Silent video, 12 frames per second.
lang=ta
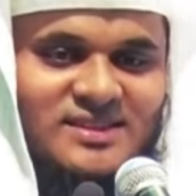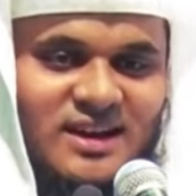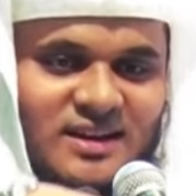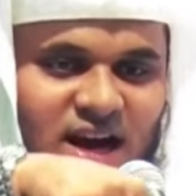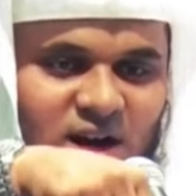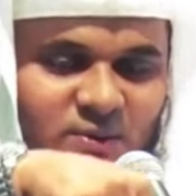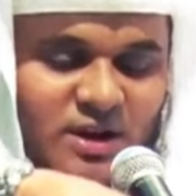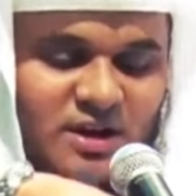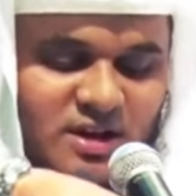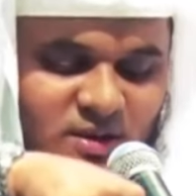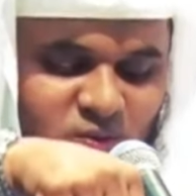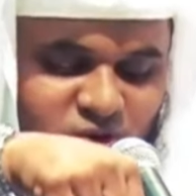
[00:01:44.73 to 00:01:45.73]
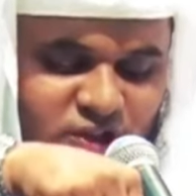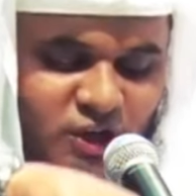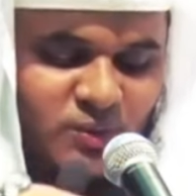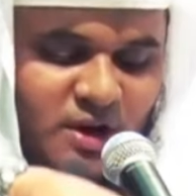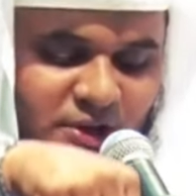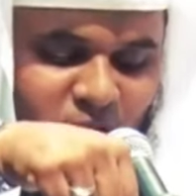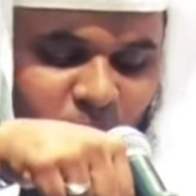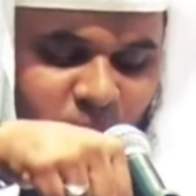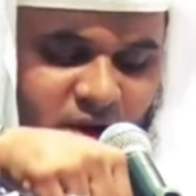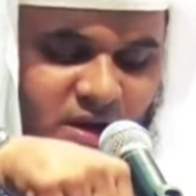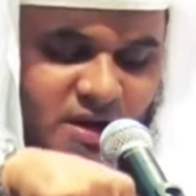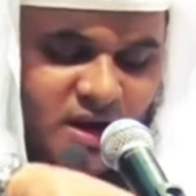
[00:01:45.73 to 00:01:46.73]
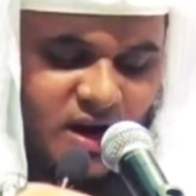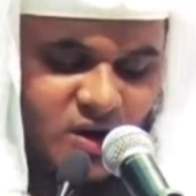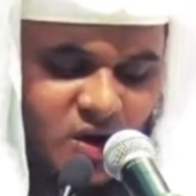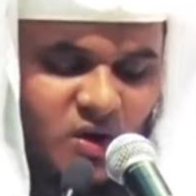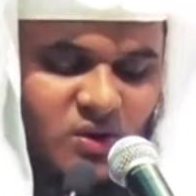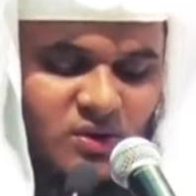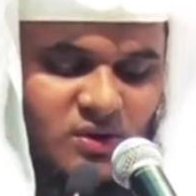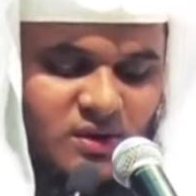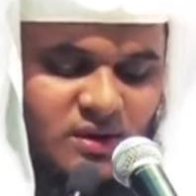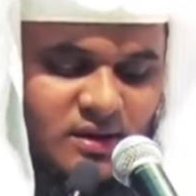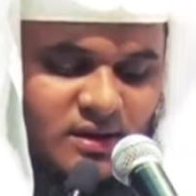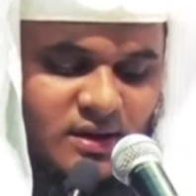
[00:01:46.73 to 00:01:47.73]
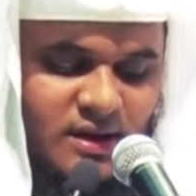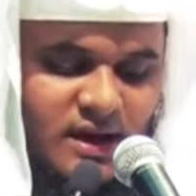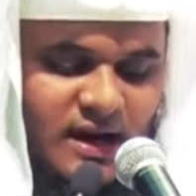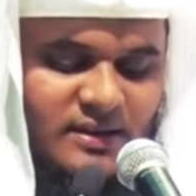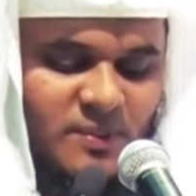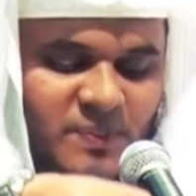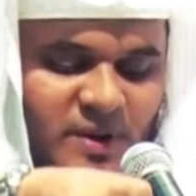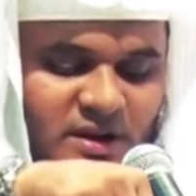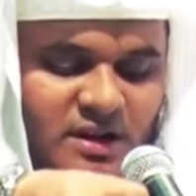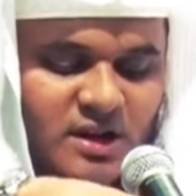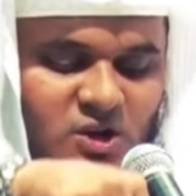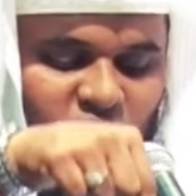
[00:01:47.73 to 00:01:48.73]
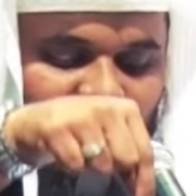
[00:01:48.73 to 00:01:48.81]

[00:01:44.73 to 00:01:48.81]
தன் கணவனுக்கு முற்றிலும் கட்டுப்படுகிறாளோ அந்த பெண்ணுக்கு